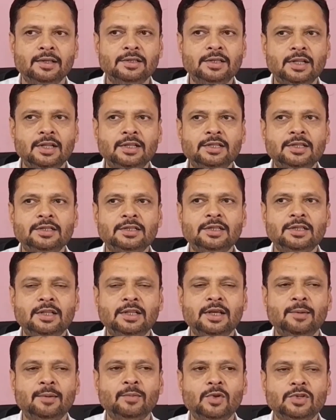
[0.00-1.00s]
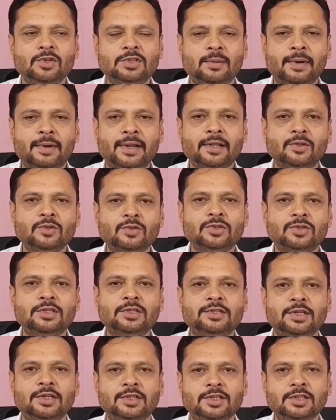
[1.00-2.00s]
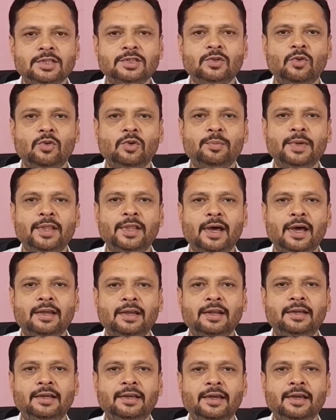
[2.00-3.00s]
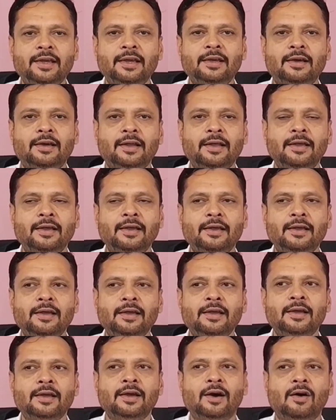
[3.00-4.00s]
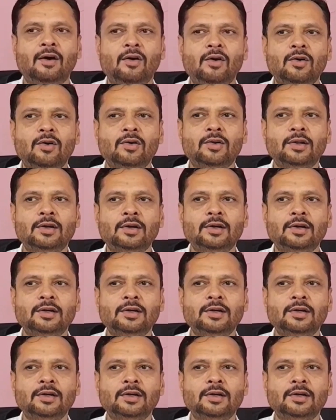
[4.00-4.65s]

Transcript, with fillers: जल्द से जल्द हम लोग जमानत उसकी सेशंस कोर्ट में दाखिल किए करेंगे और